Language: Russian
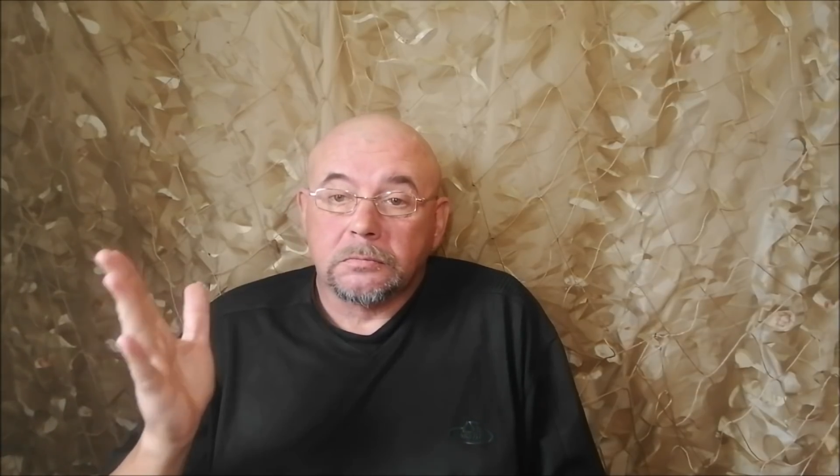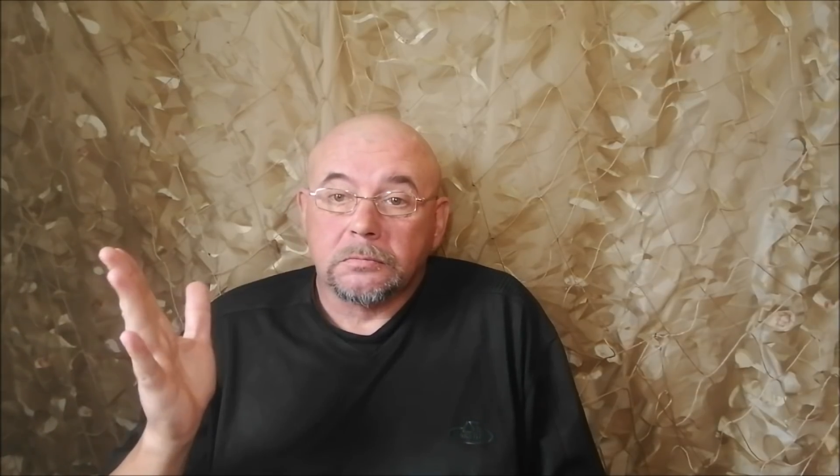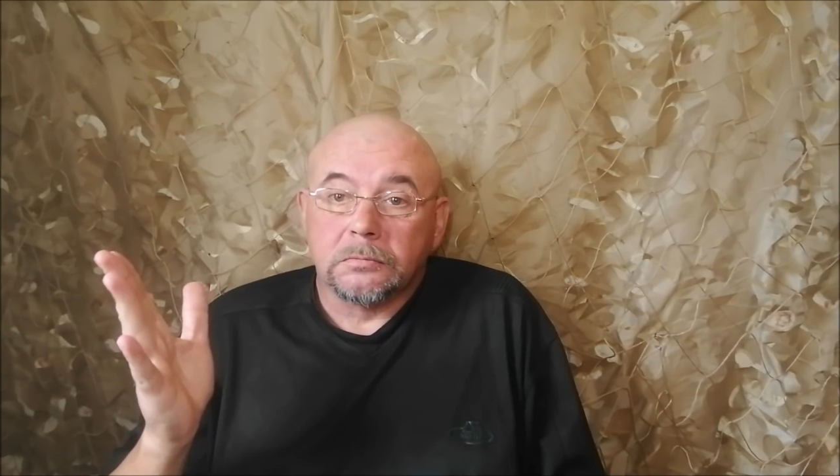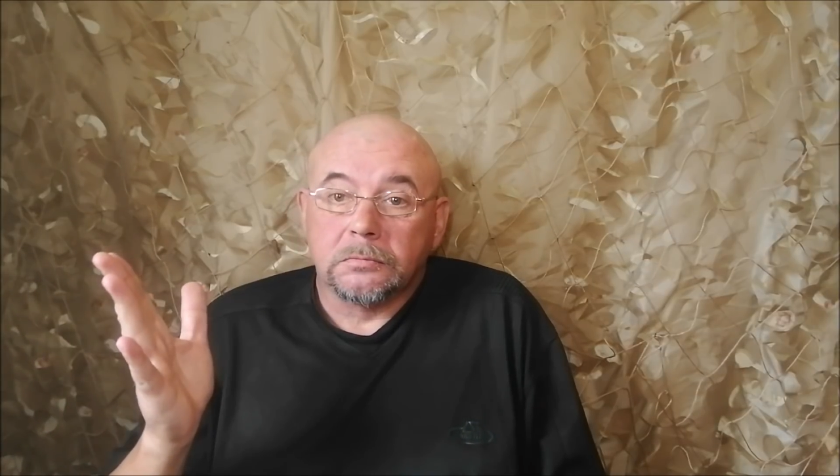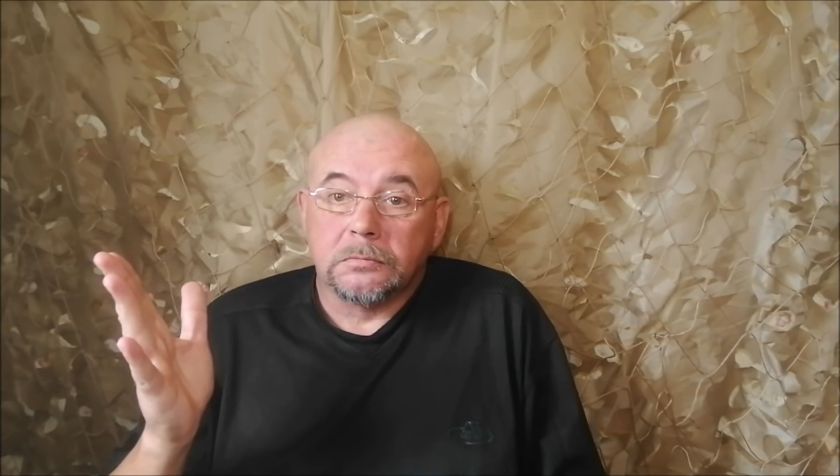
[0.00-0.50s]

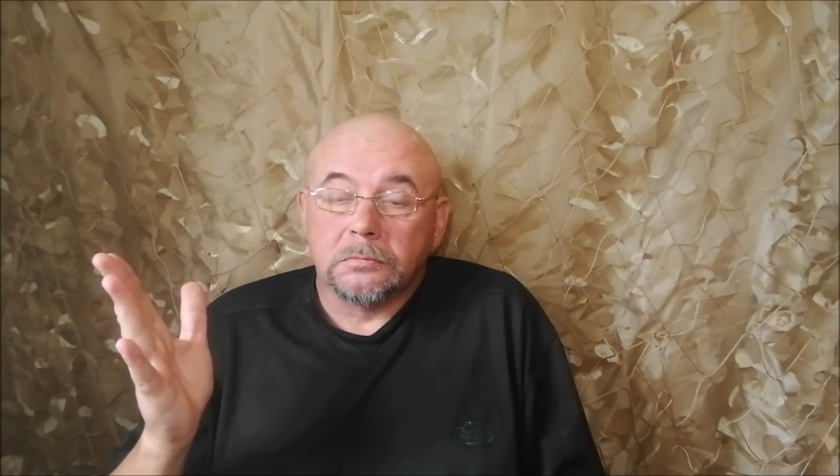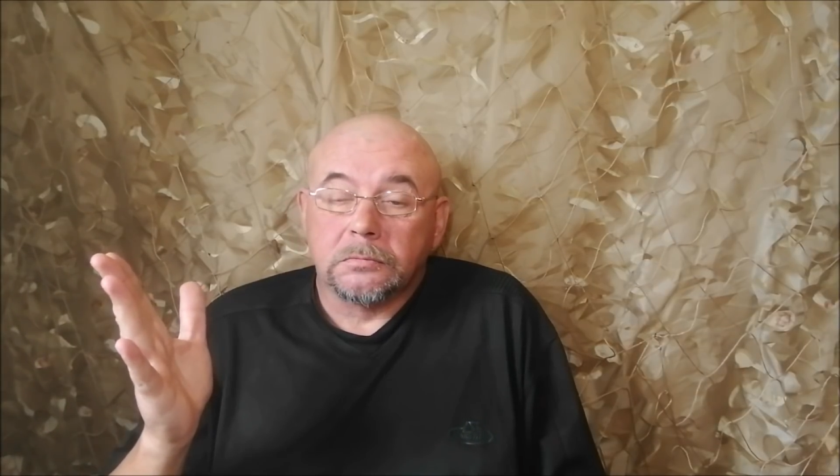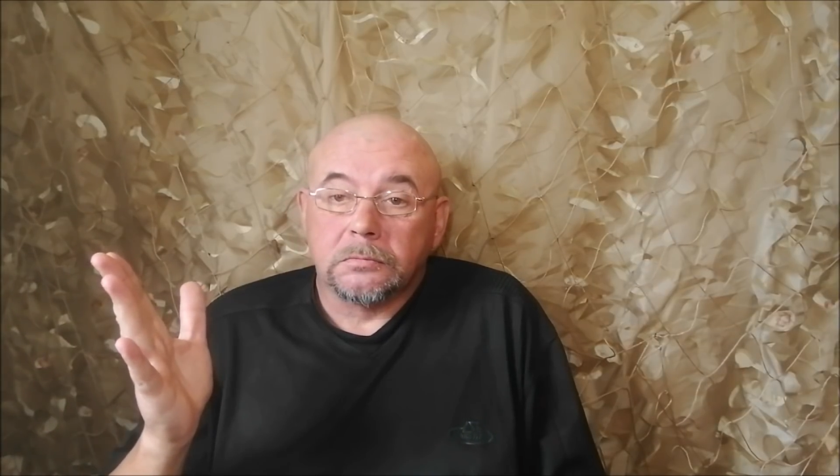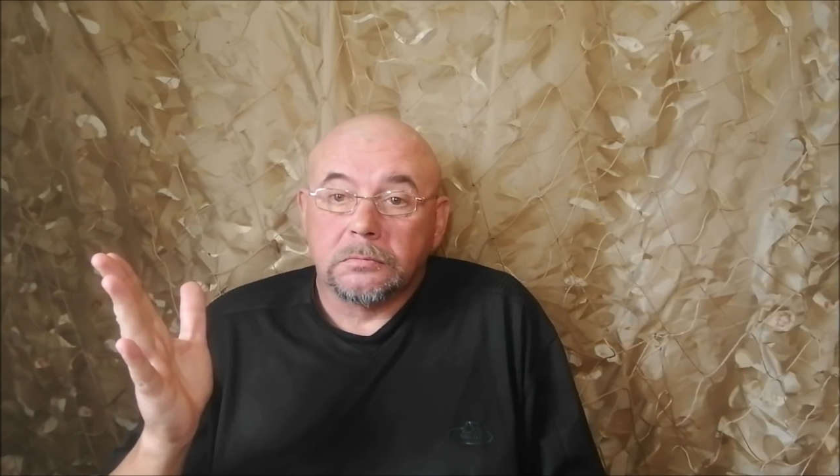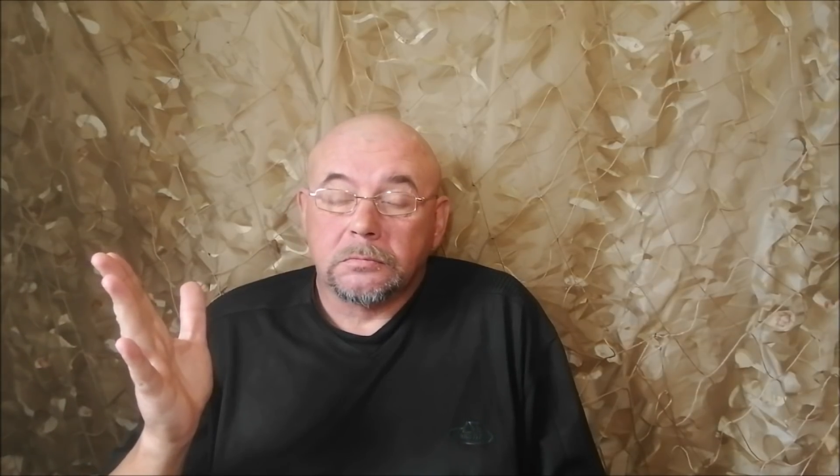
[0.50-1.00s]

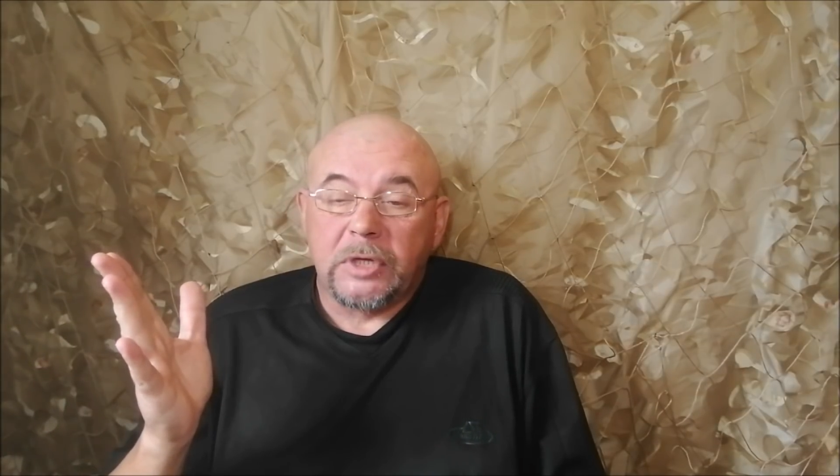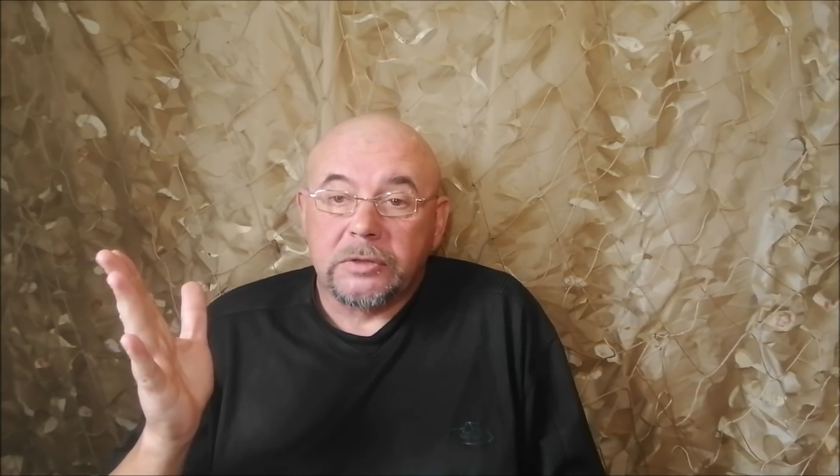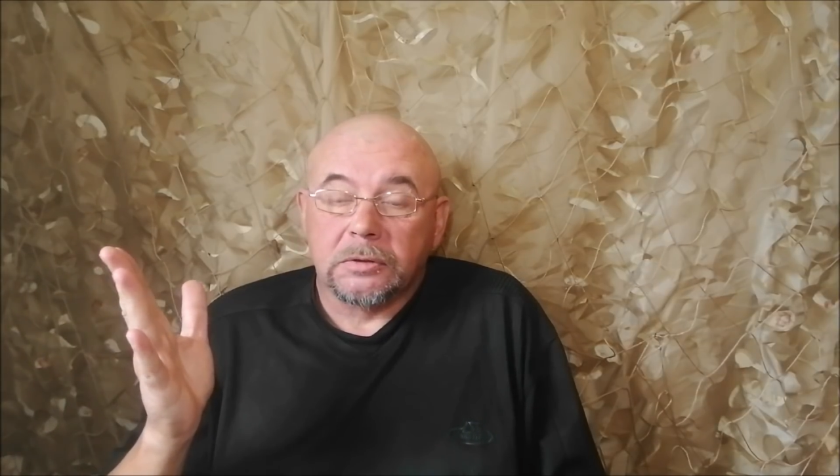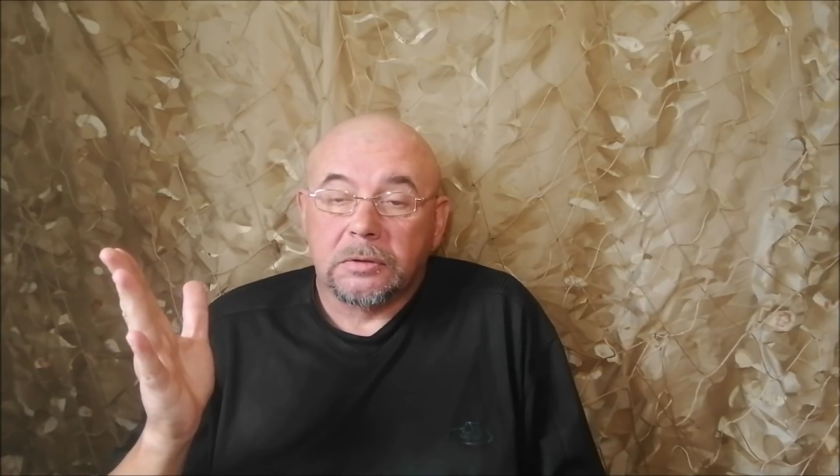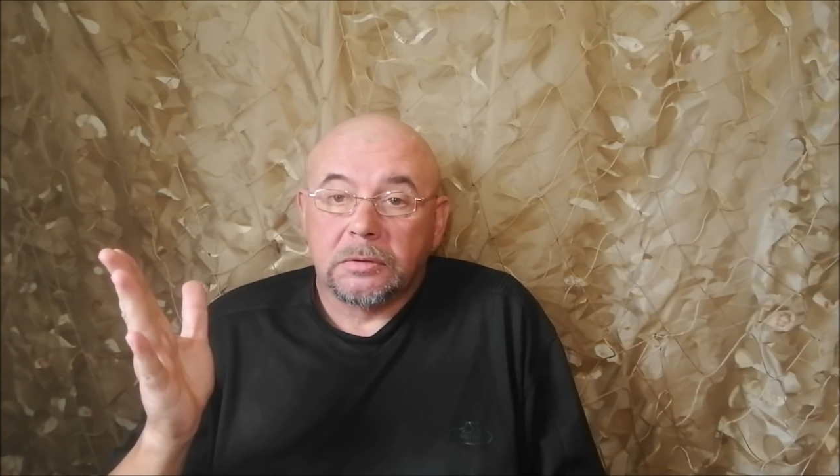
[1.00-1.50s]

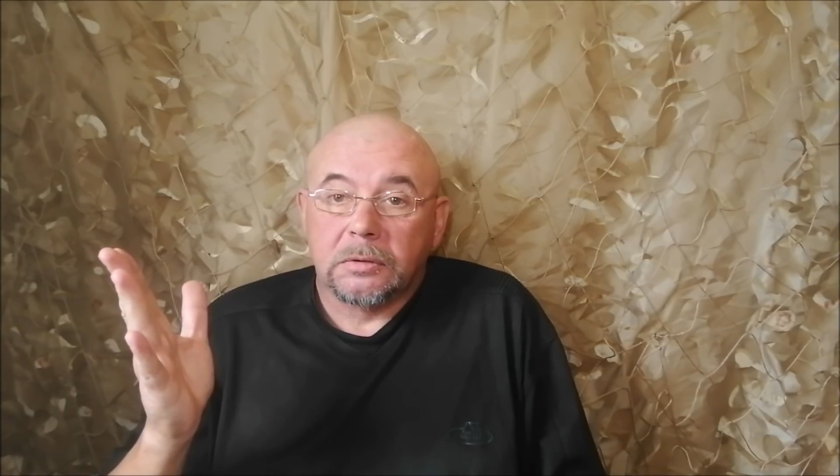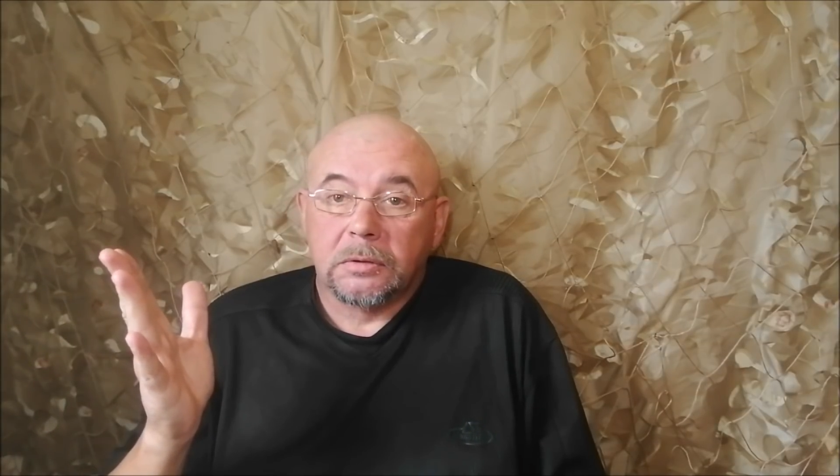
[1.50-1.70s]
значит,